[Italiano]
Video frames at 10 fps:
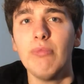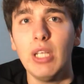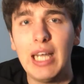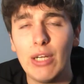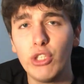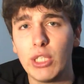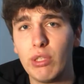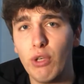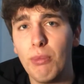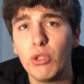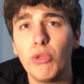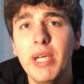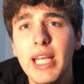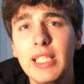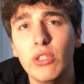hanno giocato davvero molto
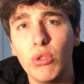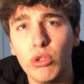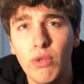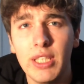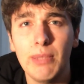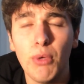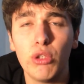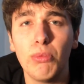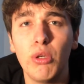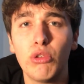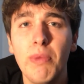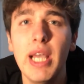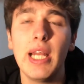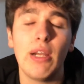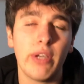bene, si sono trovati molto molto
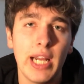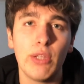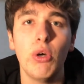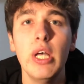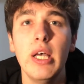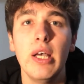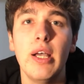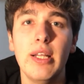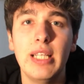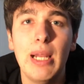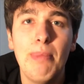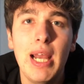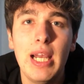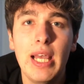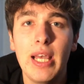bene, hanno creato eh, delle
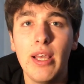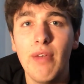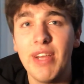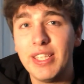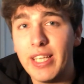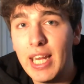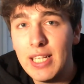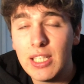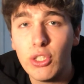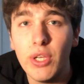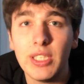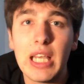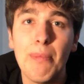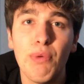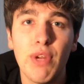belle eh, verticalizzazioni e
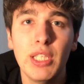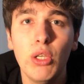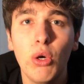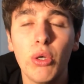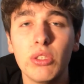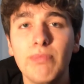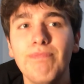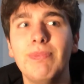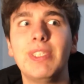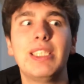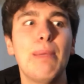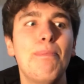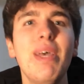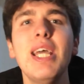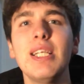scambi fra di loro,
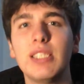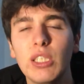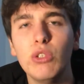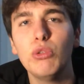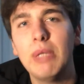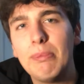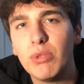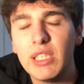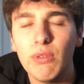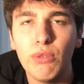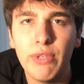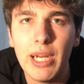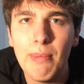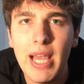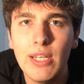sebbene secondo me potevano
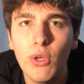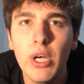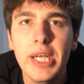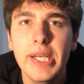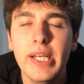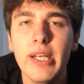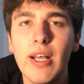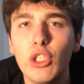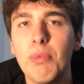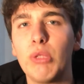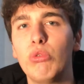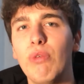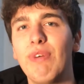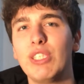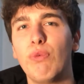fare meglio, eh, soprattutto
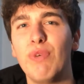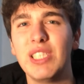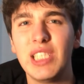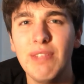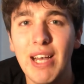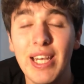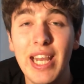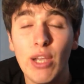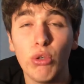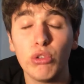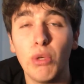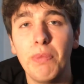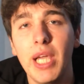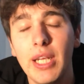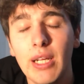in fase offensiva nei
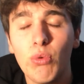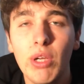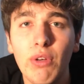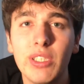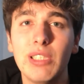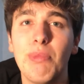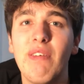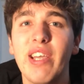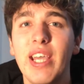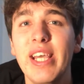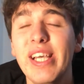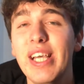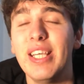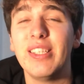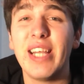contropieni. Alcune volte sembrava che
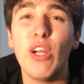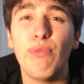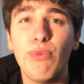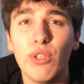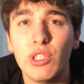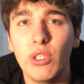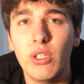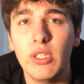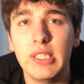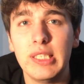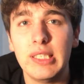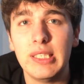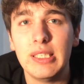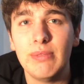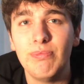i tre non fossero,
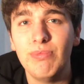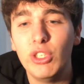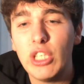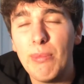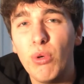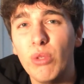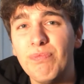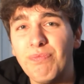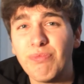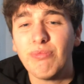eh, diciamo,